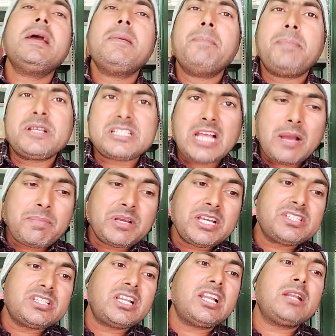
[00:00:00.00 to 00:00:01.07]
पेशाब के
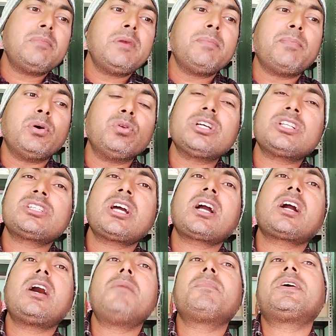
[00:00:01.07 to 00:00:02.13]
जलन में बहुत अच्छा
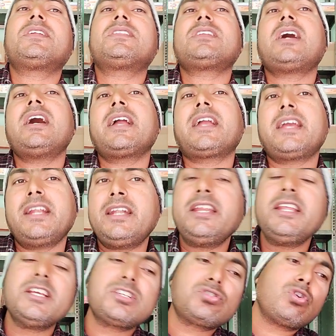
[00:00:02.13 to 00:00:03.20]
काम करता है
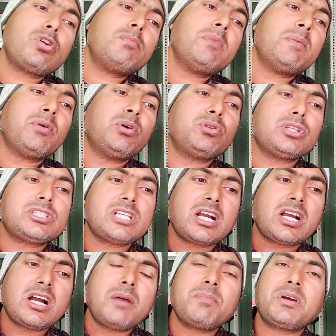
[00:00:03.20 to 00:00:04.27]
किडनी स्टोन में बहुत अच्छा
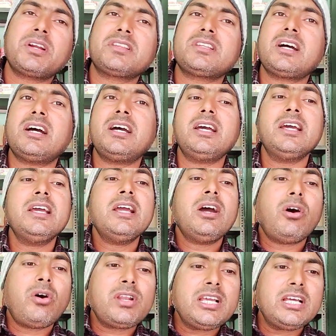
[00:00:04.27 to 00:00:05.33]
काम करता है
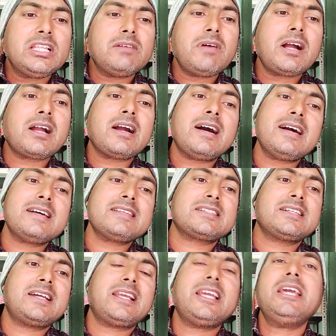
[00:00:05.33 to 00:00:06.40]
और यह दवा खास
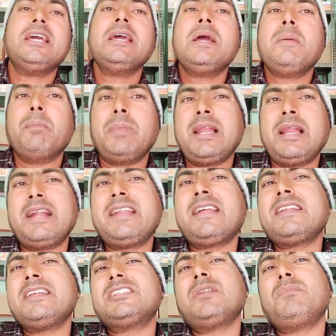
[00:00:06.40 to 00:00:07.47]
करके ब्लैडर
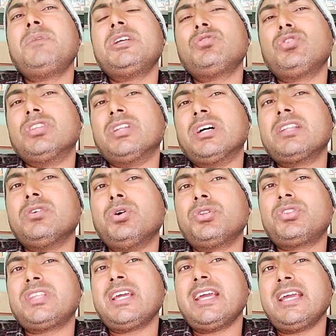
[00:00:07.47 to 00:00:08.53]
रीजन में जो दर्द
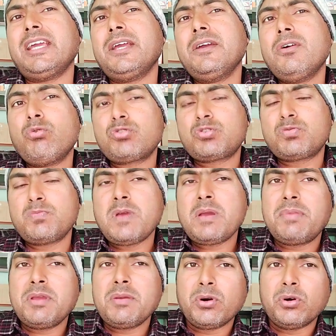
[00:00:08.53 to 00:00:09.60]
होते हैं उसमें भी
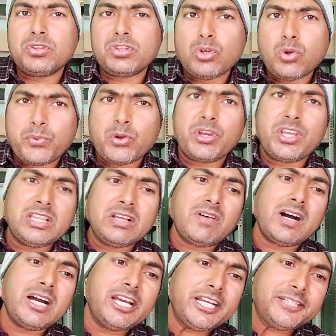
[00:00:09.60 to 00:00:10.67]
बहुत ही उपयोगी दवा
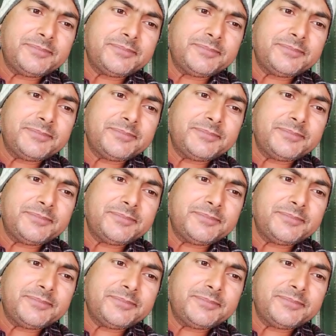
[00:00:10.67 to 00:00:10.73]
है